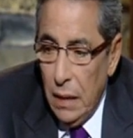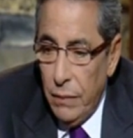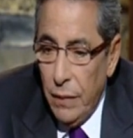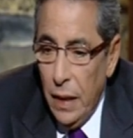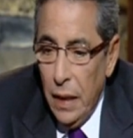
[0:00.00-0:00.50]

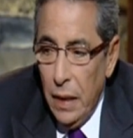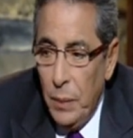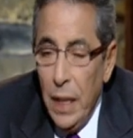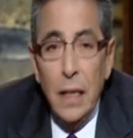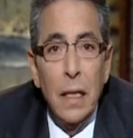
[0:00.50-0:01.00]

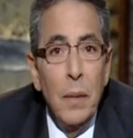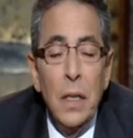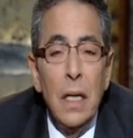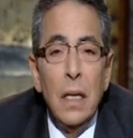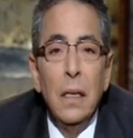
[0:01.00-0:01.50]
فالبلد
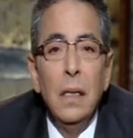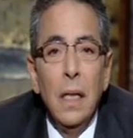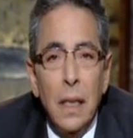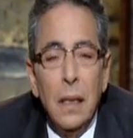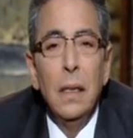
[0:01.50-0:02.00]
جميل جدا
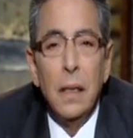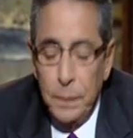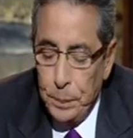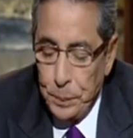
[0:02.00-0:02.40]
جدا